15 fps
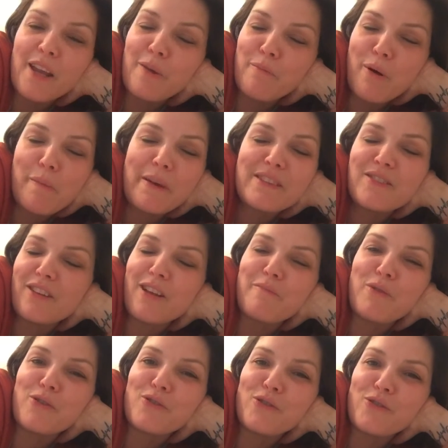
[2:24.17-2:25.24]
moi,
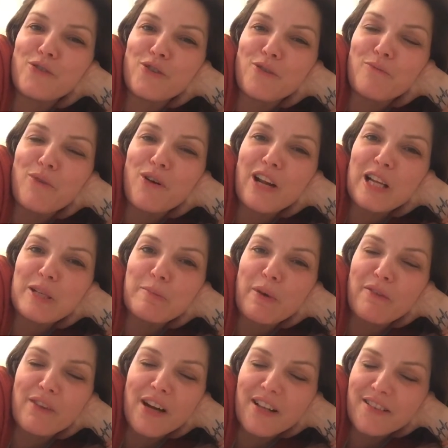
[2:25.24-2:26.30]
personnellement, je, ne m'en laisse
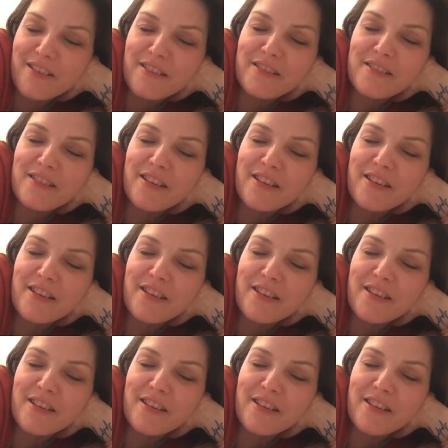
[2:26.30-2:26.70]
pas. Voilà, c'est